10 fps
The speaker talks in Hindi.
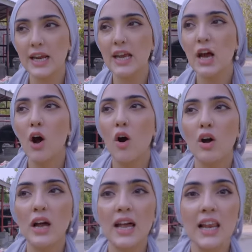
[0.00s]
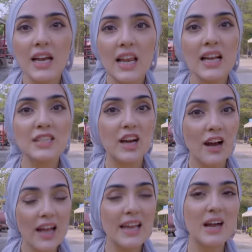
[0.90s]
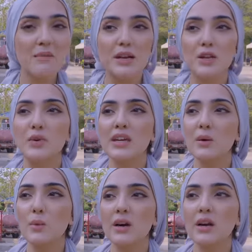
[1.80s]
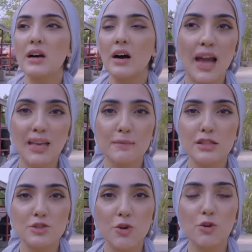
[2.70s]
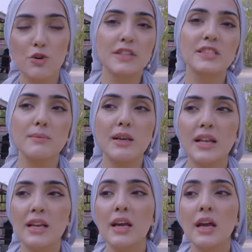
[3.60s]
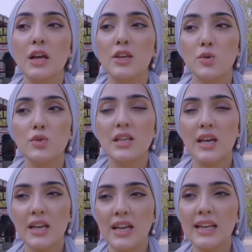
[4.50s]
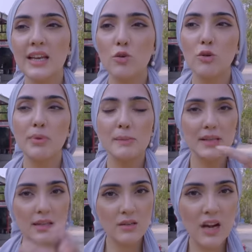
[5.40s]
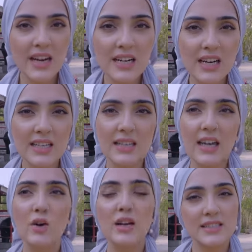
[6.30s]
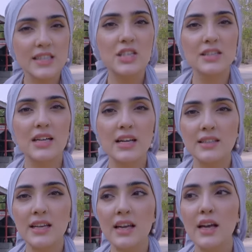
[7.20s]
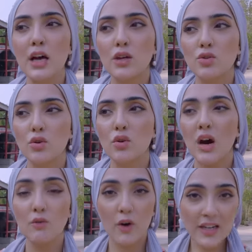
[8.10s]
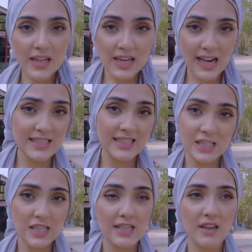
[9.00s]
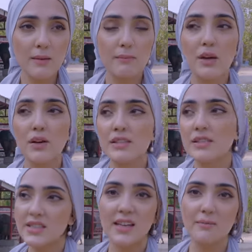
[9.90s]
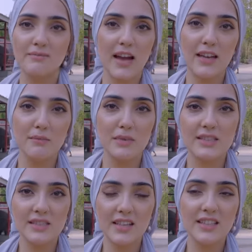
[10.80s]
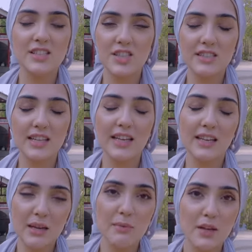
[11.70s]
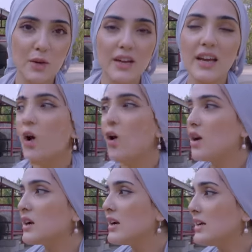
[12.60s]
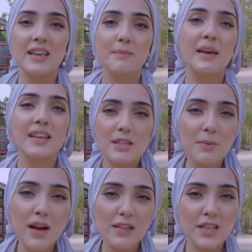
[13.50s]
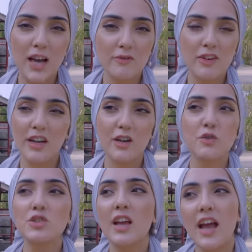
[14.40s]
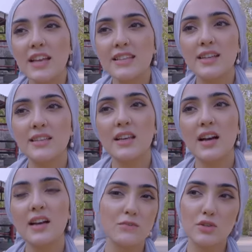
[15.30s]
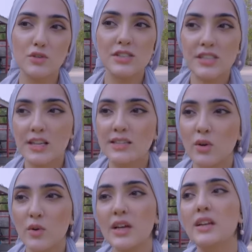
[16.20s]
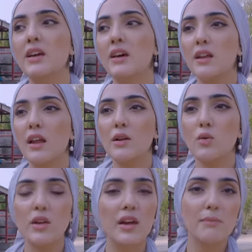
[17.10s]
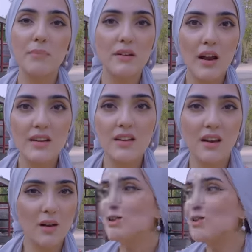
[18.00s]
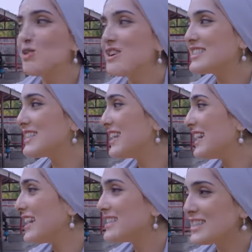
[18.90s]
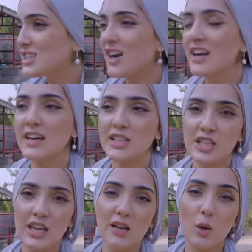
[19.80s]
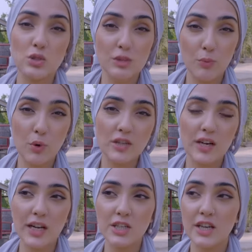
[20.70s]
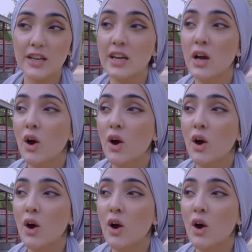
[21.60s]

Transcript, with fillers: रहे हैं और अलग अलग जगहें यहाँ बनी हुई हैं वे एनिमल्स को टूरिज़म के लिए यूज़ कर रहे हैं लेकिन उन पर मतलब राइड करते हैं और ऐसी चीज़ें करते हैं तो अवॉइड करें ऐसी चीज़ें बिकॉज ये एनिमल्स इस चीज़ के लिए नहीं बने हुए और ये बेज़बान जानवर है कुछ कह नहीं सकते अगर यू नो स्टिक से कोई हिट कर रहा है इनको या इन पर राइड करे तो इसीलिए ऐसी जगहें अच्छी हैं इनको सपोर्ट करना चाहिए